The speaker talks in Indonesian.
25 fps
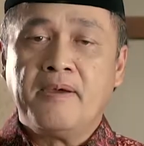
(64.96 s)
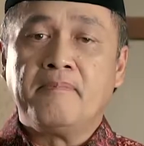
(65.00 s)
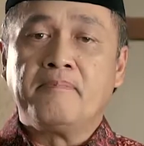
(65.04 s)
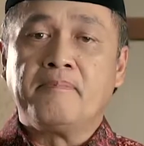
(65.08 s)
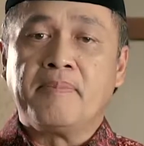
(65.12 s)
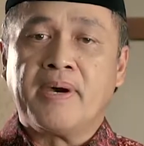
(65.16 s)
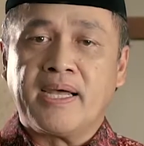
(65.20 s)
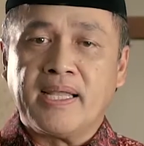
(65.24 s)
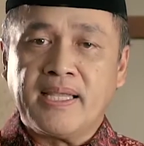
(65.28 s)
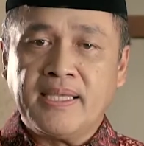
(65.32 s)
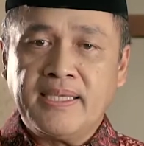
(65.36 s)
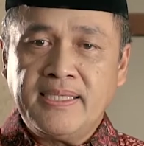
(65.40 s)

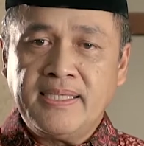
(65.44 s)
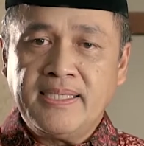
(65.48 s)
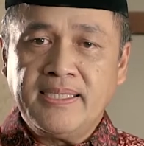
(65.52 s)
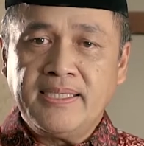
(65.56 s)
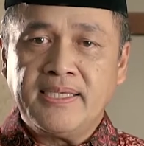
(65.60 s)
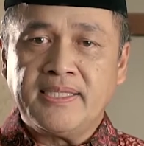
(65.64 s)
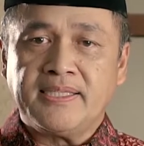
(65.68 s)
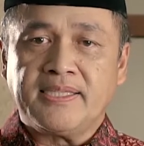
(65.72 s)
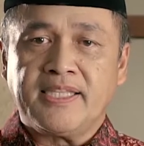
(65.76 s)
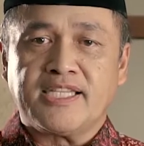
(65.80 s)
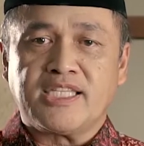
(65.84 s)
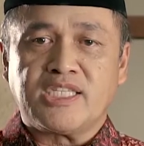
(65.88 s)
Mari
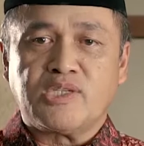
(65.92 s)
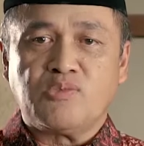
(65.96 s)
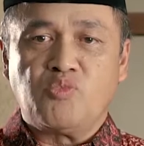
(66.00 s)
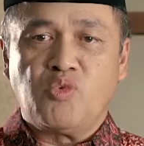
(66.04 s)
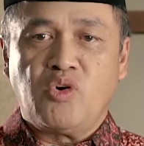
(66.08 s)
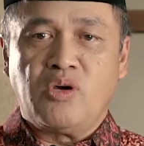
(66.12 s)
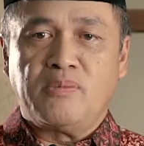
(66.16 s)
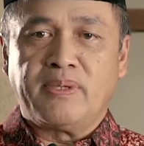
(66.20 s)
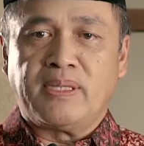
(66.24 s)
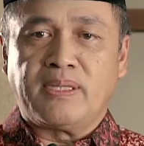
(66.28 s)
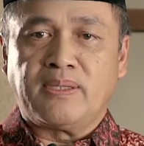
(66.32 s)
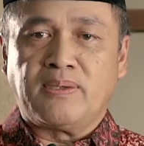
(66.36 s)
kita
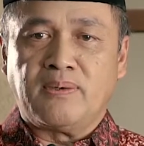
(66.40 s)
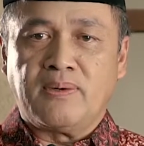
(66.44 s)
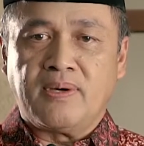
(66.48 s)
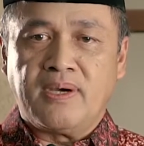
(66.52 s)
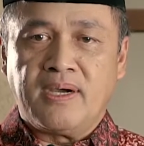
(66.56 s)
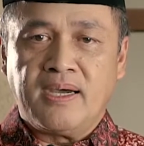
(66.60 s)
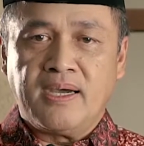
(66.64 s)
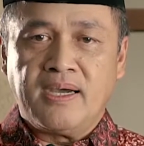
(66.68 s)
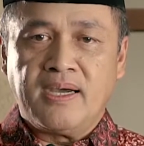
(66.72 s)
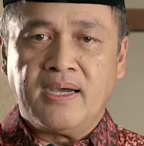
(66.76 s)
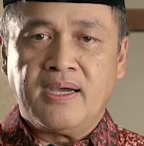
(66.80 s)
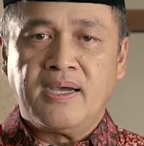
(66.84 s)
semua
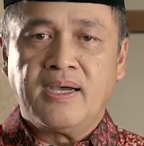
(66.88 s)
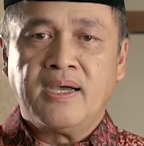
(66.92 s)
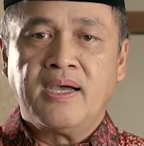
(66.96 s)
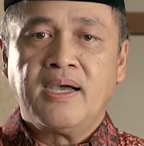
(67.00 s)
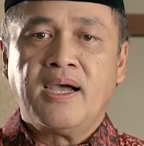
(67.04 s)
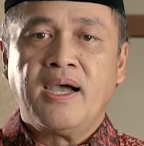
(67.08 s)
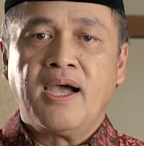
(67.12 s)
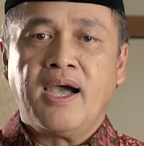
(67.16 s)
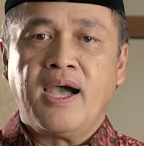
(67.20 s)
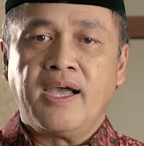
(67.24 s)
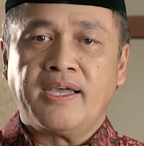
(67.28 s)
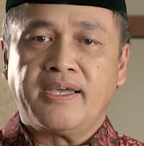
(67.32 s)
berdoa
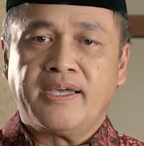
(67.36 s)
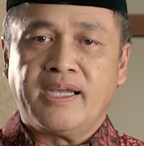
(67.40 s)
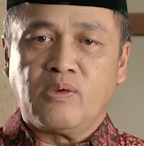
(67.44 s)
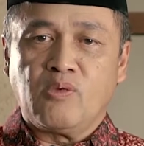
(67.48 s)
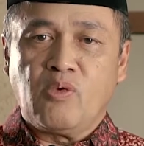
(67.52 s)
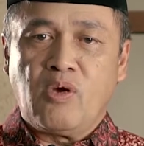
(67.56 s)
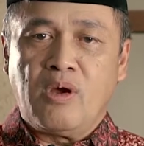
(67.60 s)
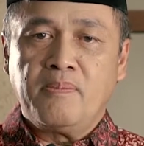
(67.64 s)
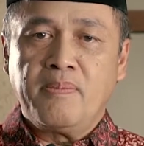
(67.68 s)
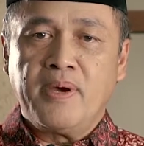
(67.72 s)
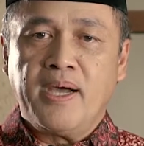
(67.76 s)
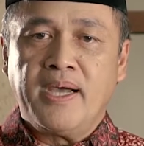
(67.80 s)
agar
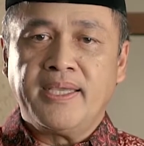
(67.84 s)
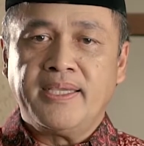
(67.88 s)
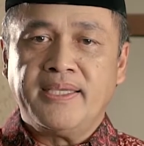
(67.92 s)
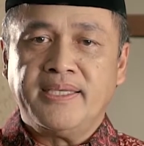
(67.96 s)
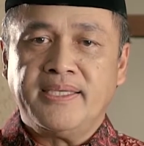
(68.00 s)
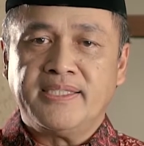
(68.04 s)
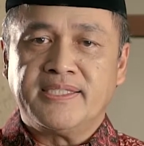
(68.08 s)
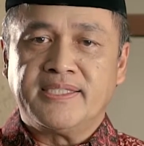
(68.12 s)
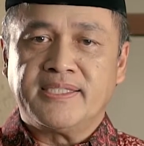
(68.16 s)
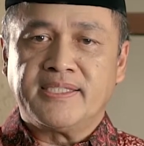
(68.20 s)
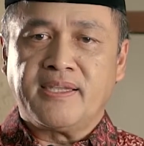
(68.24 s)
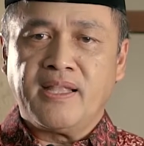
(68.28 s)
wabah
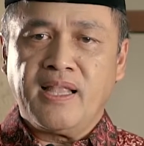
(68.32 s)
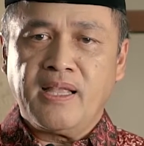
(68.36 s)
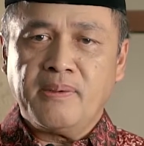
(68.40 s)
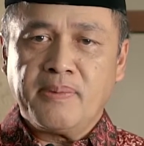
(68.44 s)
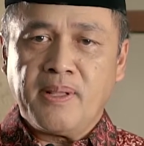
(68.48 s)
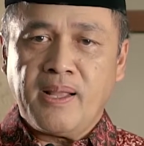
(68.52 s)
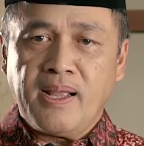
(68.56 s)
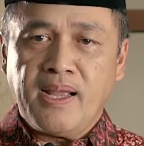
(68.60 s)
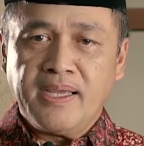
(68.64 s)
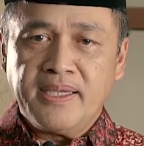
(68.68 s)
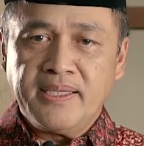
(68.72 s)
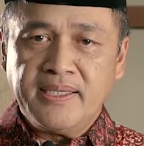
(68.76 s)
ini segera
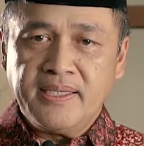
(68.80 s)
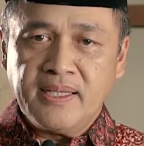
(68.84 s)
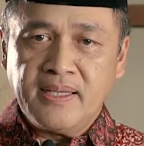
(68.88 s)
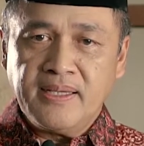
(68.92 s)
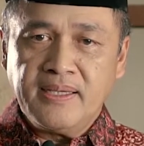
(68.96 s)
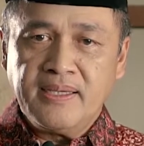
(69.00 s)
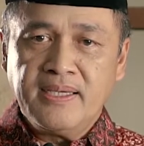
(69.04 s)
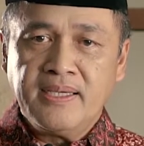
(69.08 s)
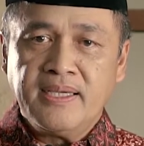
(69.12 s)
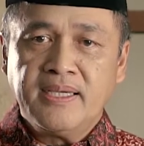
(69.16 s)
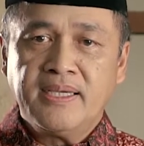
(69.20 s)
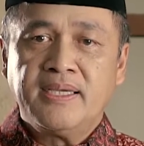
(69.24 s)
berakhir